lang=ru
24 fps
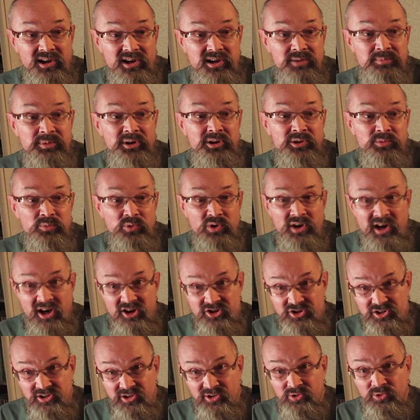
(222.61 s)
И поэтому
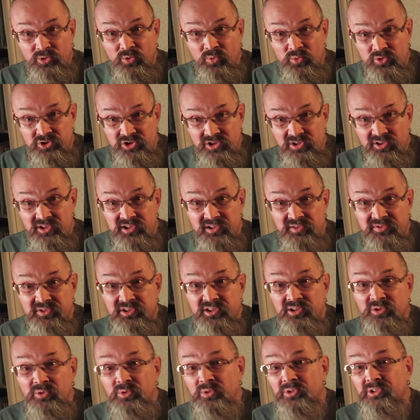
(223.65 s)
каждый, кто учился в
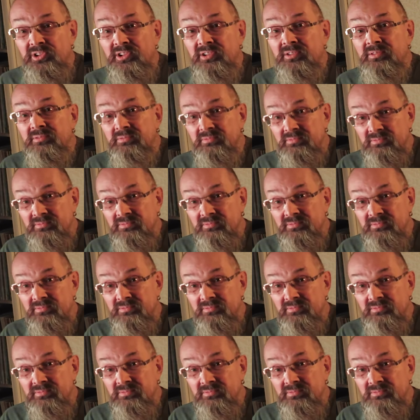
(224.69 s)
те годы